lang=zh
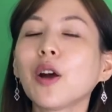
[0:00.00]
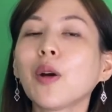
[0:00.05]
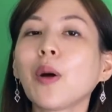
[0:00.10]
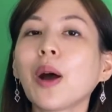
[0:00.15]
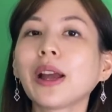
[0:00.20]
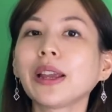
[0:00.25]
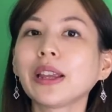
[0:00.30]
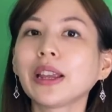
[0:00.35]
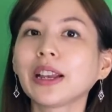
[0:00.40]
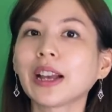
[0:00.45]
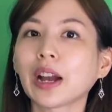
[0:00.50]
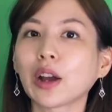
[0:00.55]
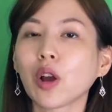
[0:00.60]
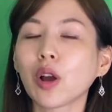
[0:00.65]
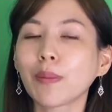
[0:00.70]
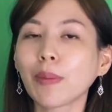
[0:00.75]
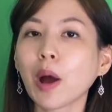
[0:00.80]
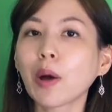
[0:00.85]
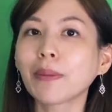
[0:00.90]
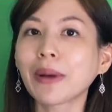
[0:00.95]
欢迎赶快
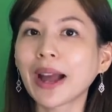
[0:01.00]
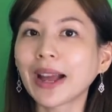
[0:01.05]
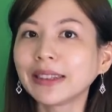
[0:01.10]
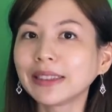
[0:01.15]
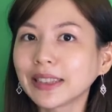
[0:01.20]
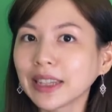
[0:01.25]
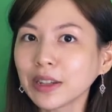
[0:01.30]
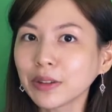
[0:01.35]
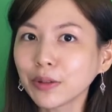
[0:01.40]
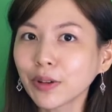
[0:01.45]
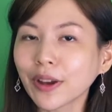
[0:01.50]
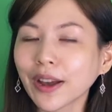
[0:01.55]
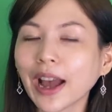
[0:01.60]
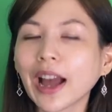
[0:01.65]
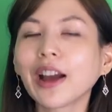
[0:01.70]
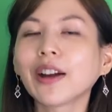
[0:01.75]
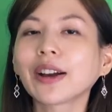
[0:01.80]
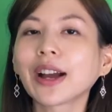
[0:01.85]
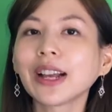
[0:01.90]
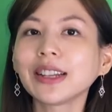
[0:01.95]
帮我们按订阅，
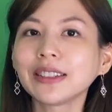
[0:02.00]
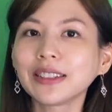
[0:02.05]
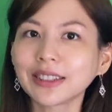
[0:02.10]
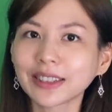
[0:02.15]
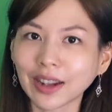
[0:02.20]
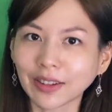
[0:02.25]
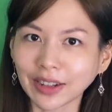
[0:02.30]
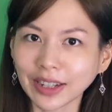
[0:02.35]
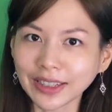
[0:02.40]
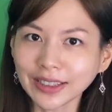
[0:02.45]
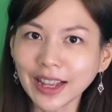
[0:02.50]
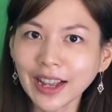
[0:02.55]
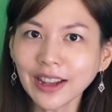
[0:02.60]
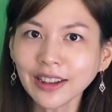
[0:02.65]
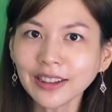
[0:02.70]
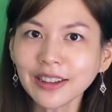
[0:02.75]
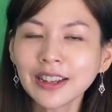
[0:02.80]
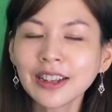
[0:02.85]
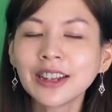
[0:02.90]
还有开启小铃铛，